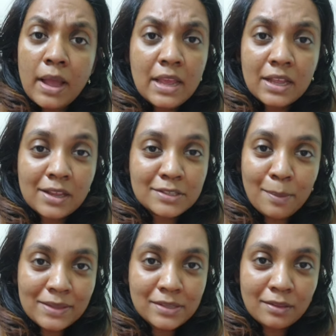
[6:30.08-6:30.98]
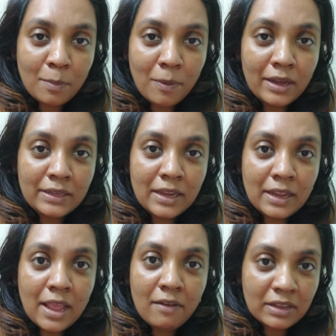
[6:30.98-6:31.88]
மாயாக்கு அகேன்ஸ்டா பேசுறதுக்கு பாயிண்டே
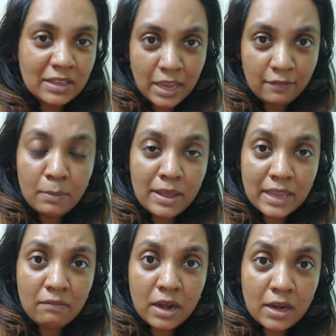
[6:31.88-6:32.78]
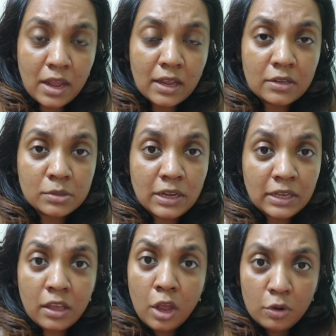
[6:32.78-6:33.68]
இல்லையா அவங்க கேவலமா கேம் விளாடினாங்கன்னு
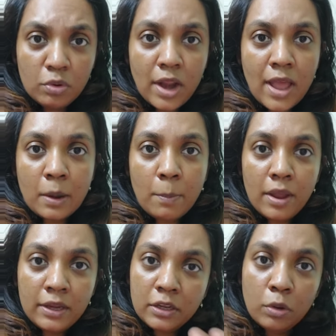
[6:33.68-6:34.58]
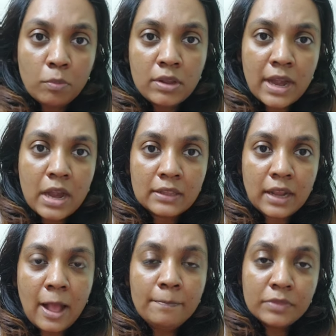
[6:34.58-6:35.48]
சொல்லிட்டு நூறாயிரம் பாயிண்ட் ஒரு புக்கே
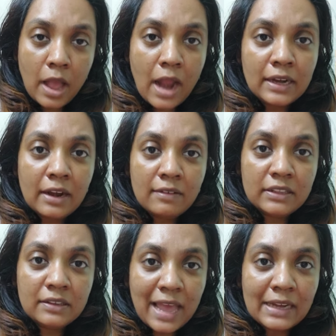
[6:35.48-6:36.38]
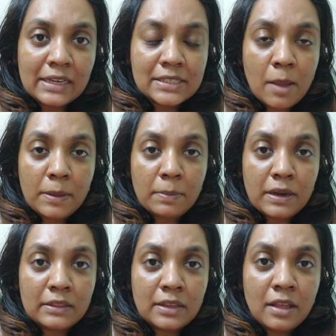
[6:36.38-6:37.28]
எழுதலாம் ஆட்களை வந்து கேரக்டர் ஸ்டாம்பிங்
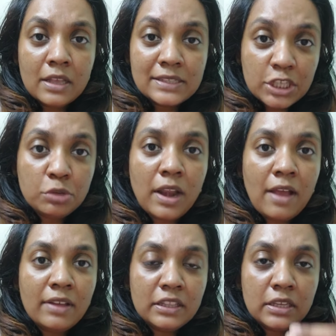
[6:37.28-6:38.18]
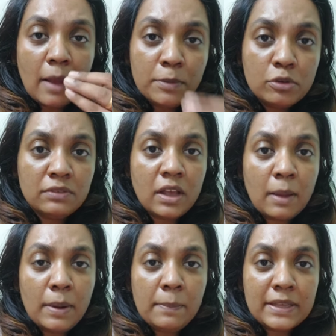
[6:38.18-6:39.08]
பண்ணது செக்ஷுவலா வந்து அபியூசிவா
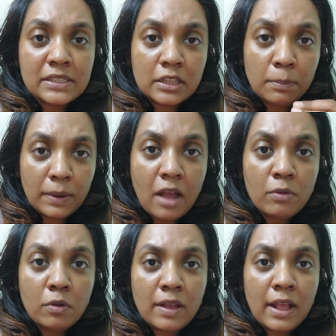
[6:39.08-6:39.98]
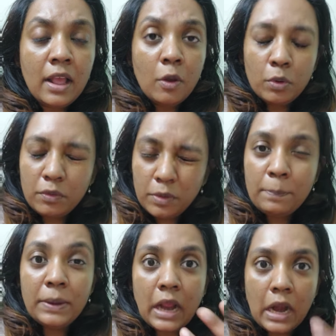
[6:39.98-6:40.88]
கமெண்ட் பேசினது பிராவோவை ஒரு
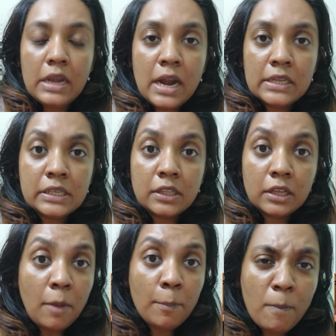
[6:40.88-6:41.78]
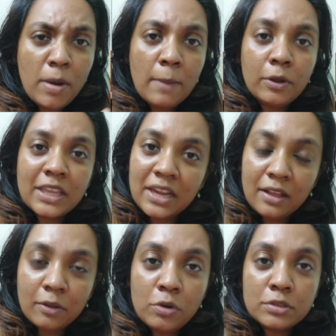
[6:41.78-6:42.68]
இப்படி கண்ணு அடிச்சதுக்கு பொம்பளை
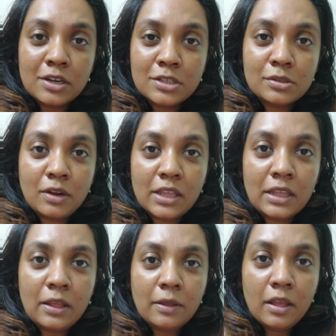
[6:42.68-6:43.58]
பொறுக்கின்னு கூல் சுரேஷ சொன்னது